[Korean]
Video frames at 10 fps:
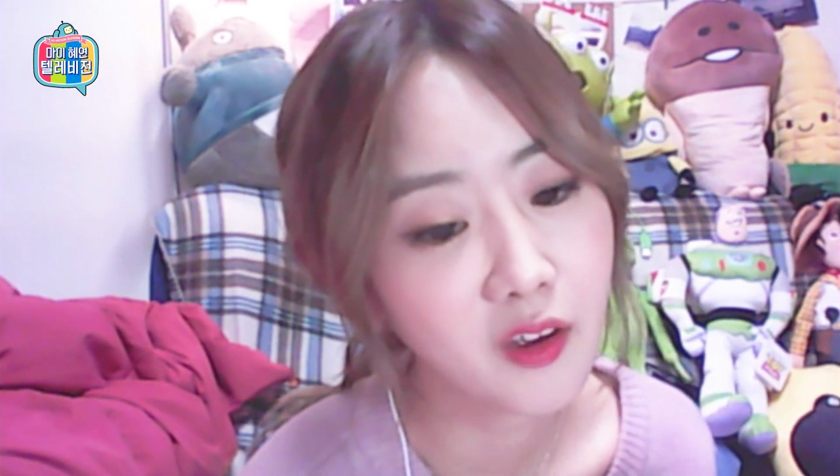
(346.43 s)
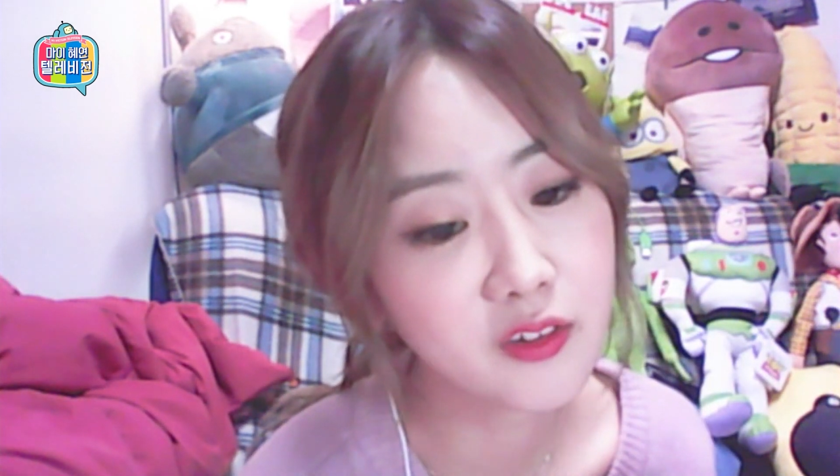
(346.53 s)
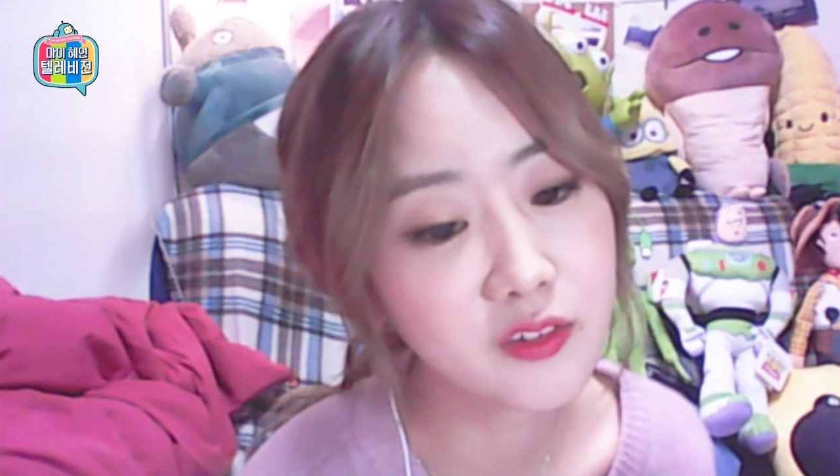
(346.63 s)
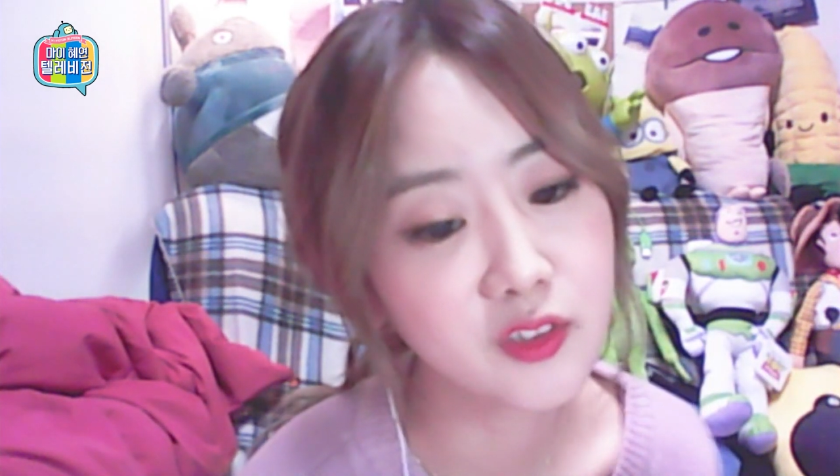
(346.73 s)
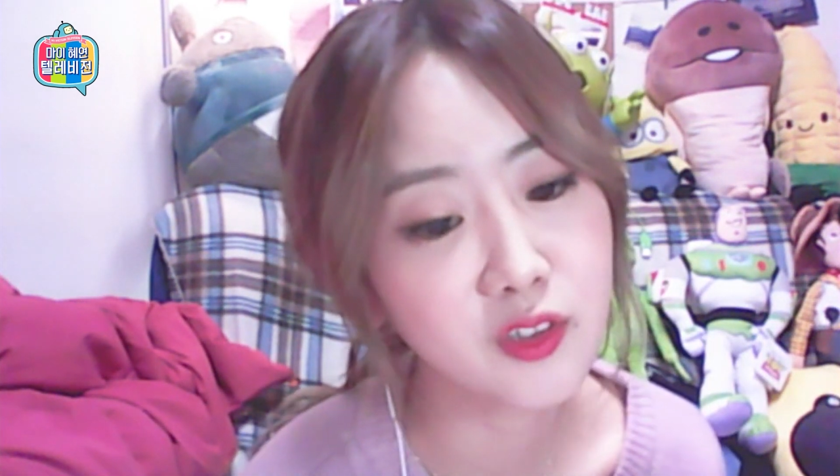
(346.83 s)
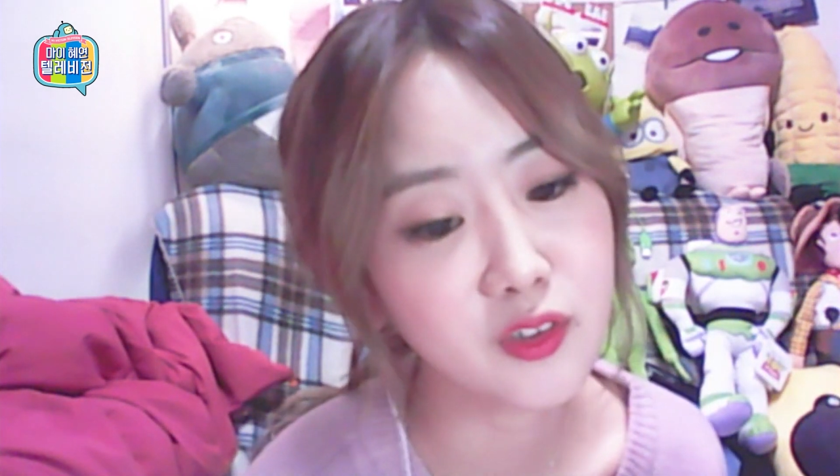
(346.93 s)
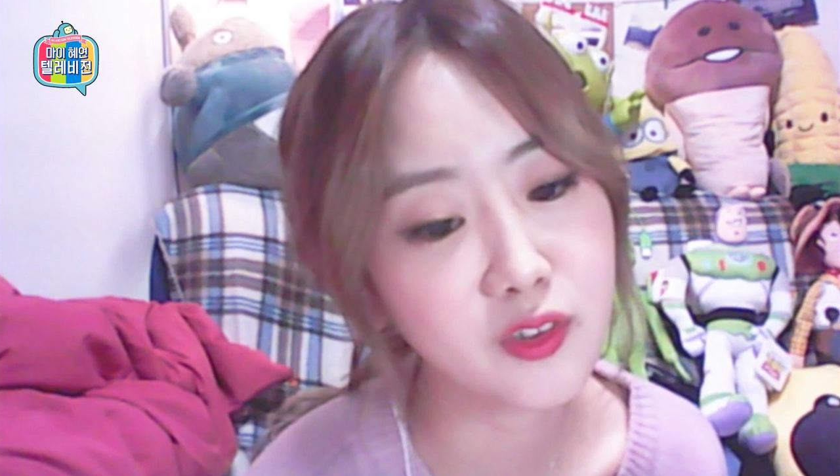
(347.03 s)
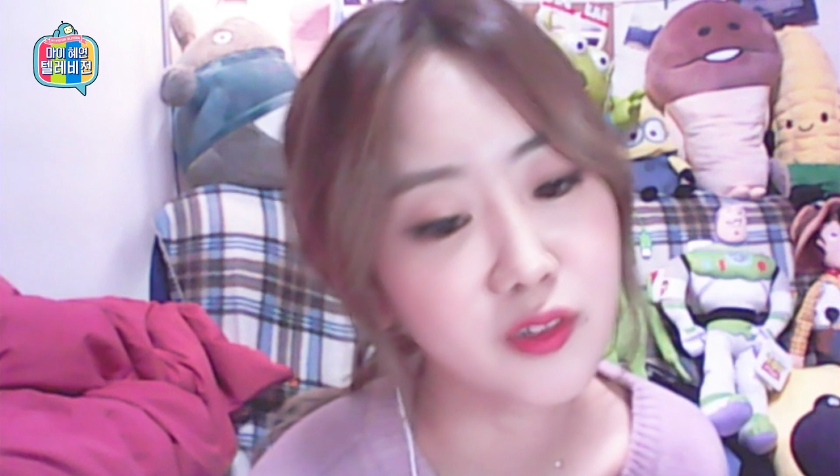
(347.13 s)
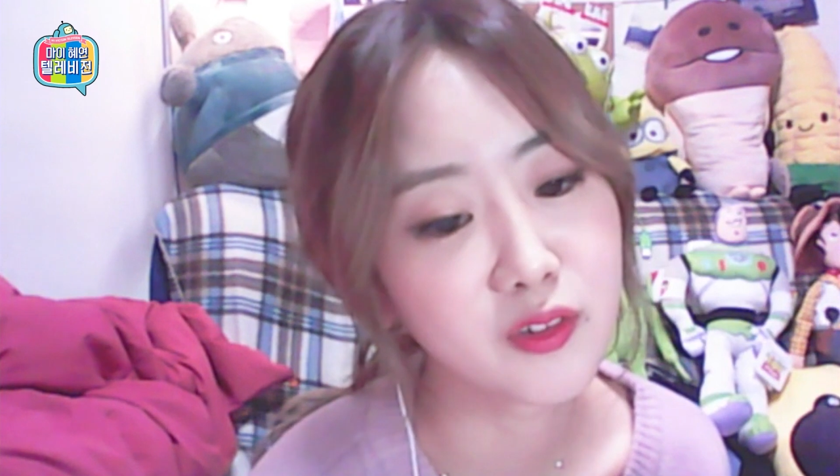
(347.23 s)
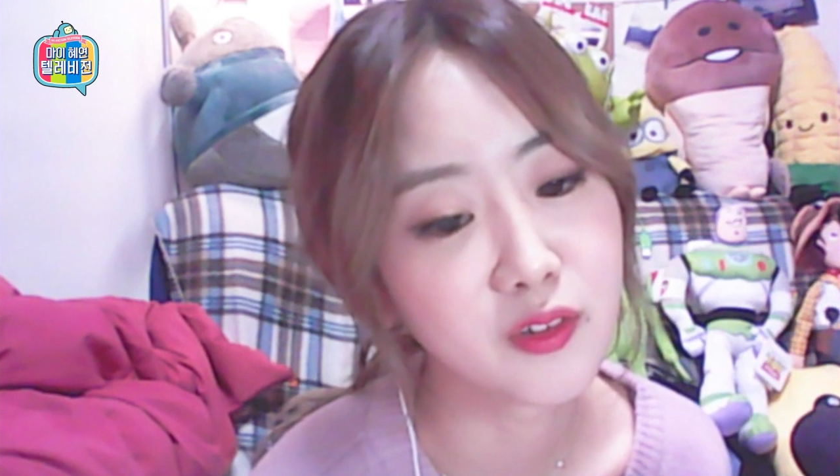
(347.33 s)

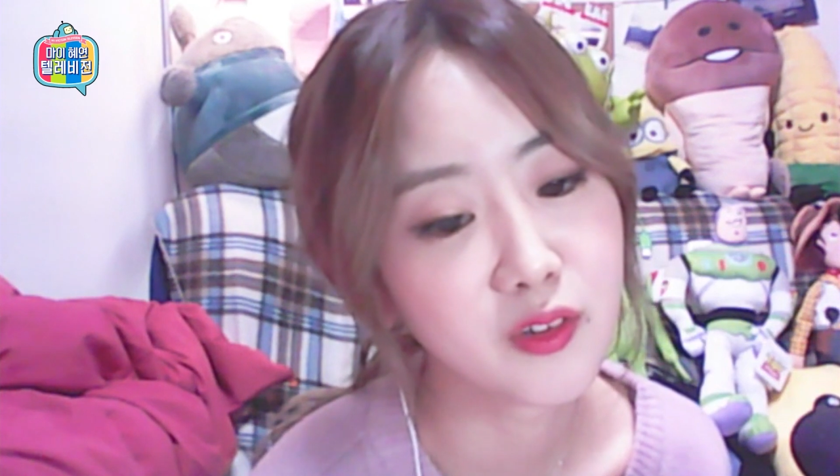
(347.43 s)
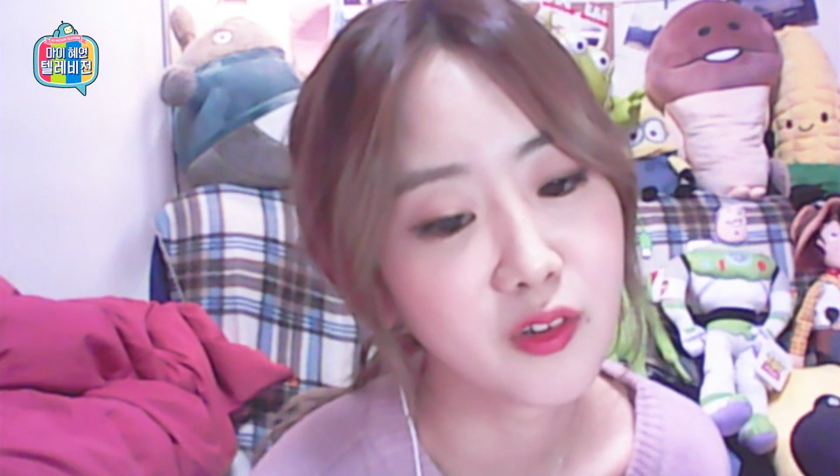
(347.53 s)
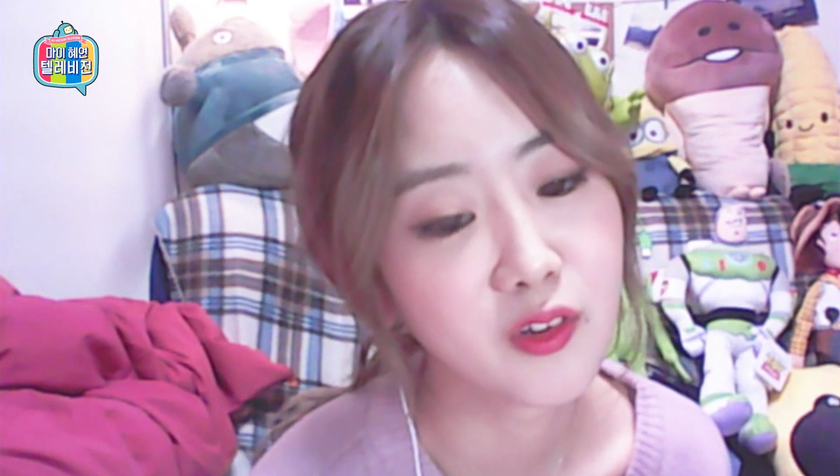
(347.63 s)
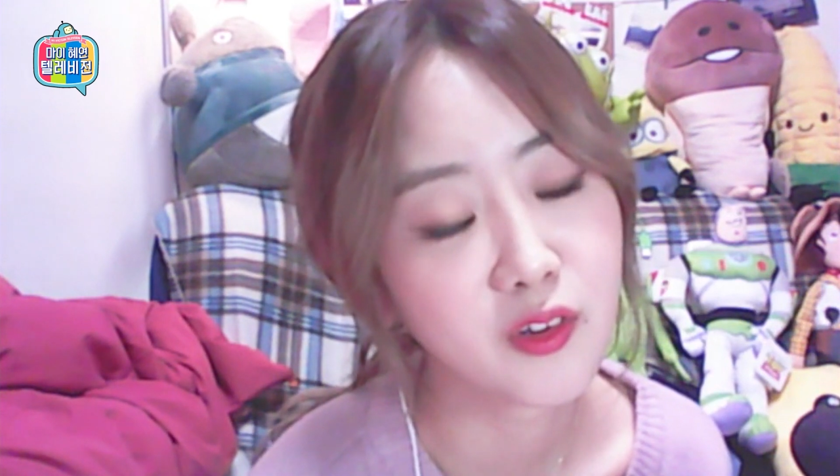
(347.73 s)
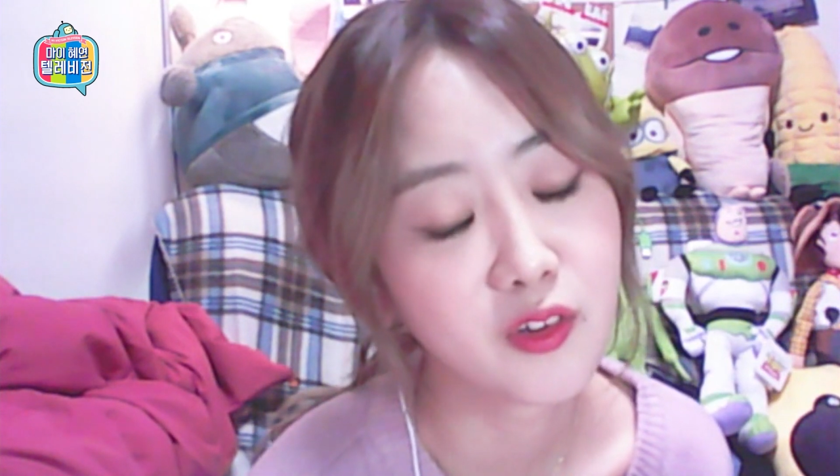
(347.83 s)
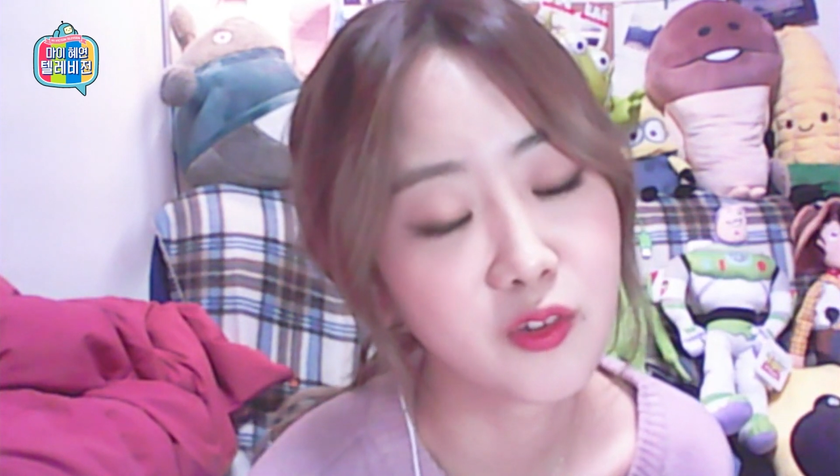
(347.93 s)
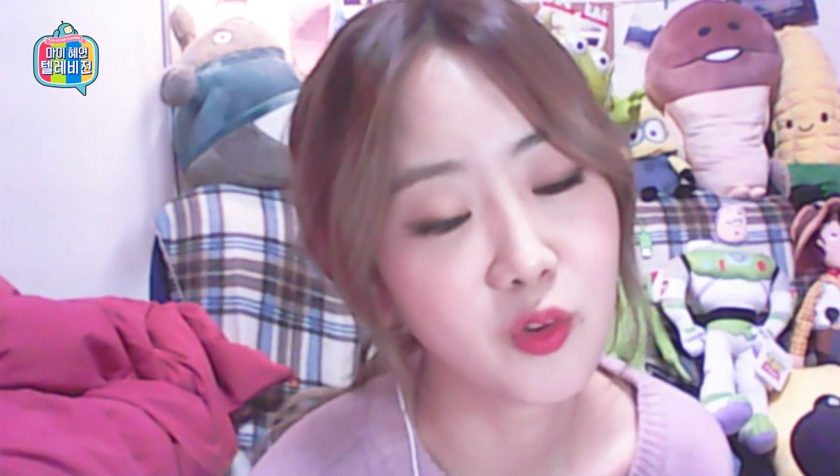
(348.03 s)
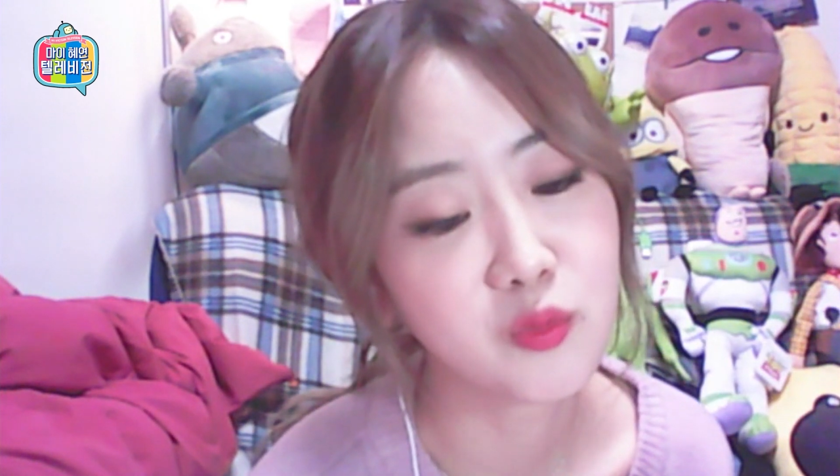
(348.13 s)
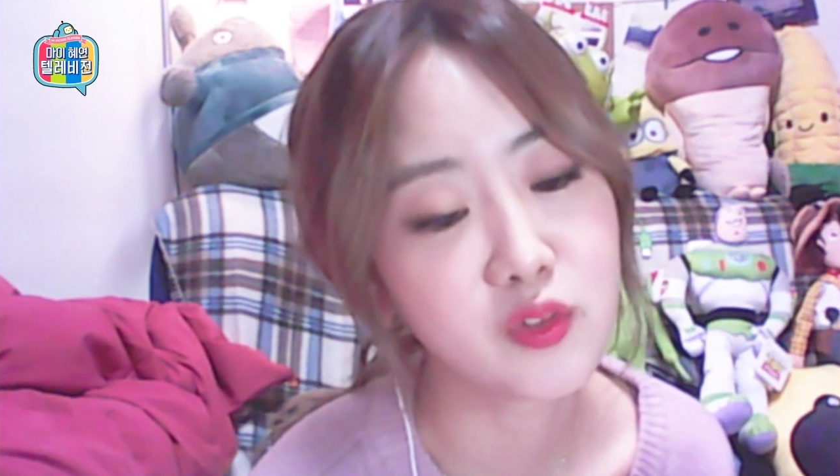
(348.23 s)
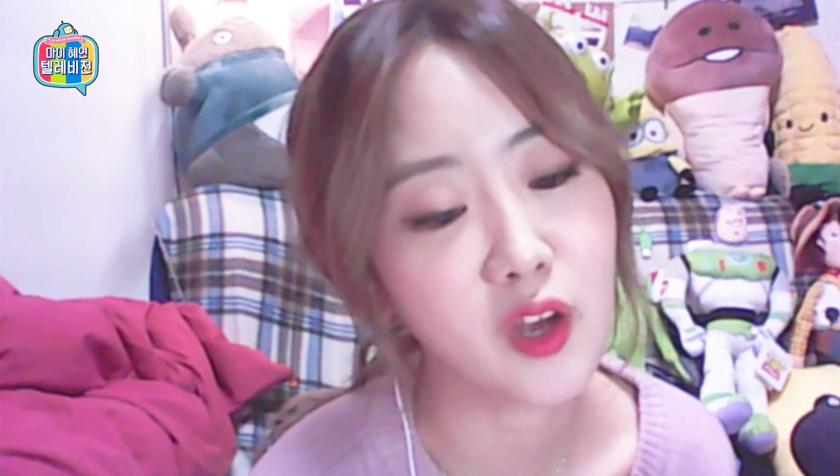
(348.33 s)
근데
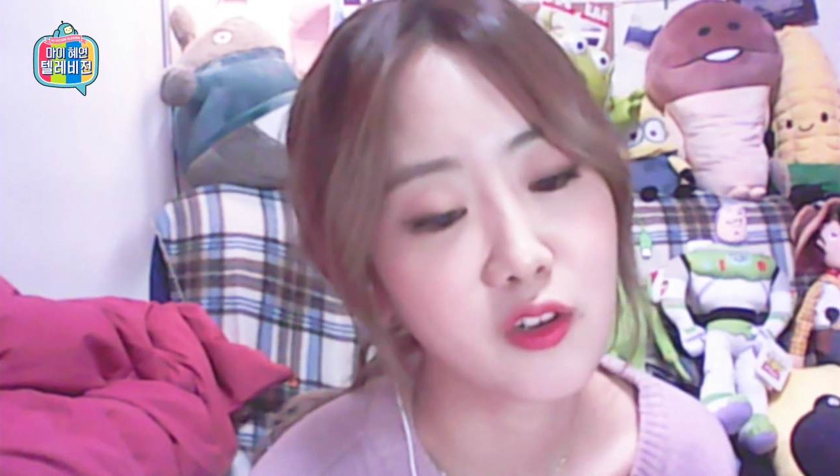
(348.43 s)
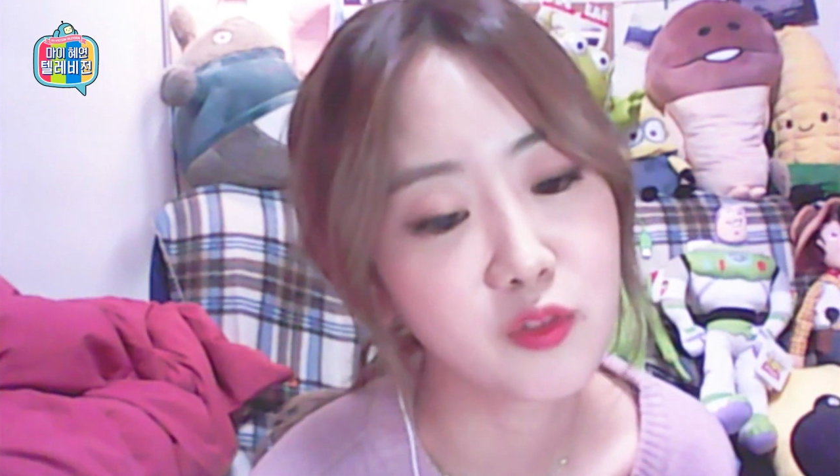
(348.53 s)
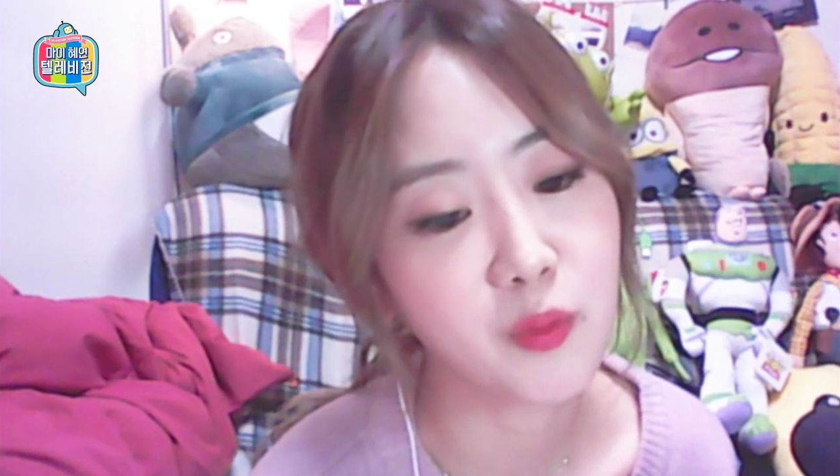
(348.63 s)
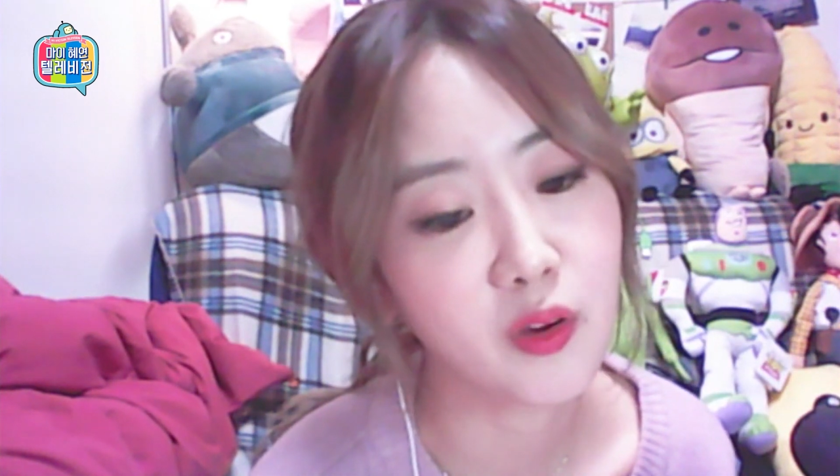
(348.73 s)
너무 양도